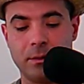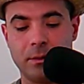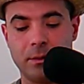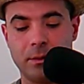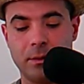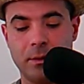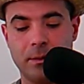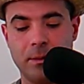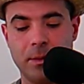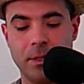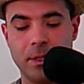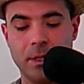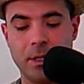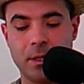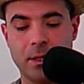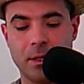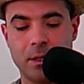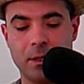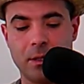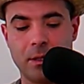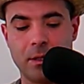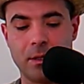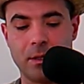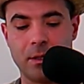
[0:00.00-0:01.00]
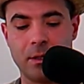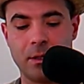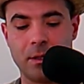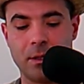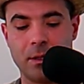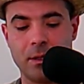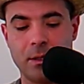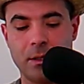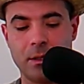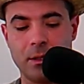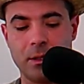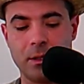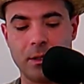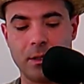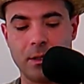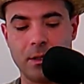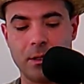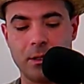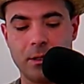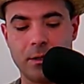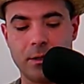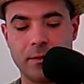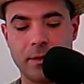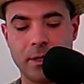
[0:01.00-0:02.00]
C'est bizarre.
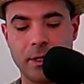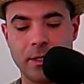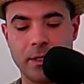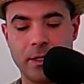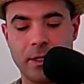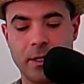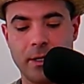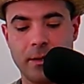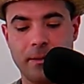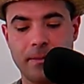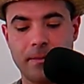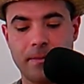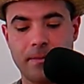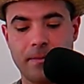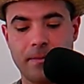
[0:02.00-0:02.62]
Je vais réessayer.